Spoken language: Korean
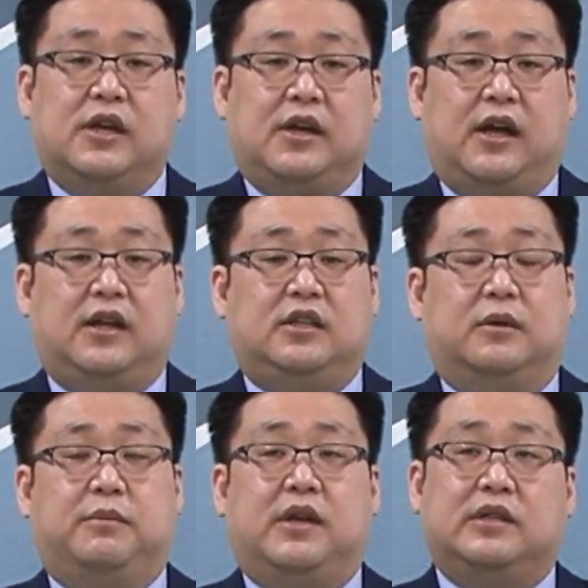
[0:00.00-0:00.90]
하나님
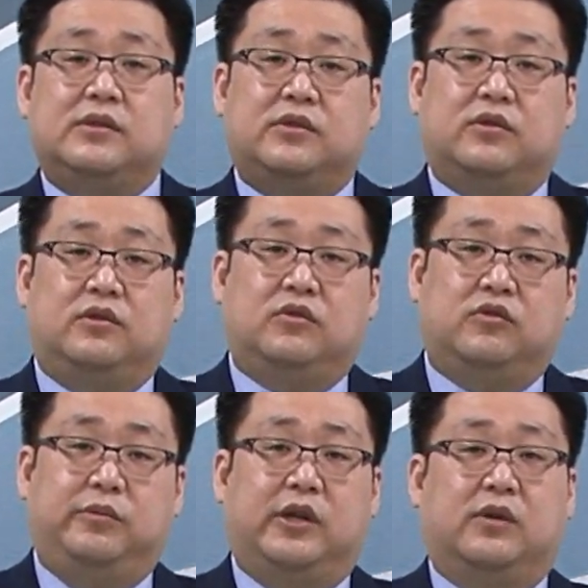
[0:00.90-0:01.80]
앞에 스스로를
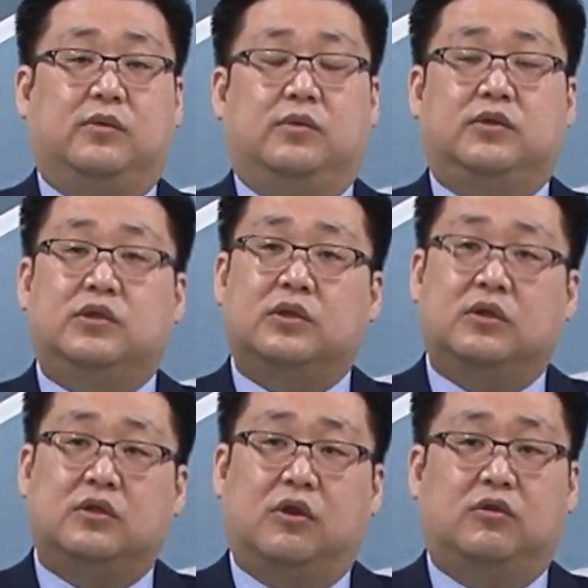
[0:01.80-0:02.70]
구별하고
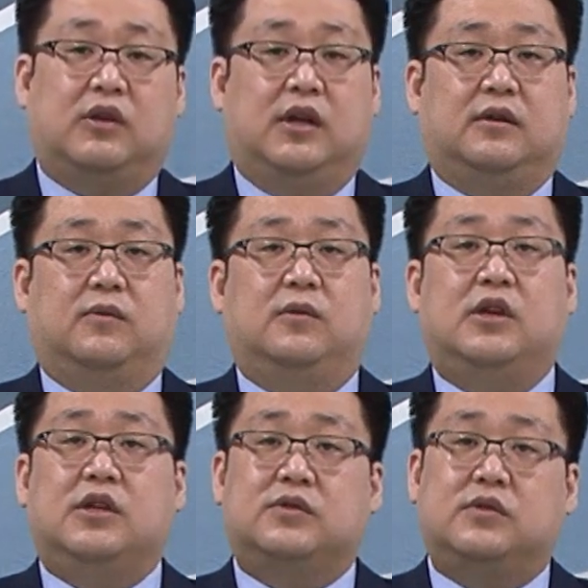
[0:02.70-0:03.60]
스스로를 거룩하고
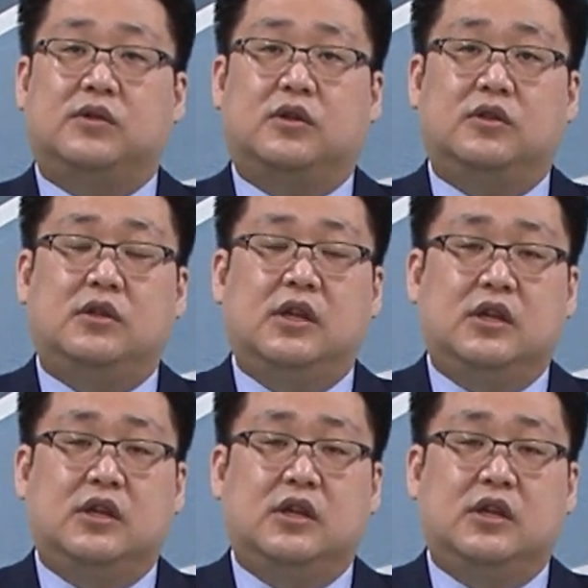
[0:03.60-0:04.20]
스스로를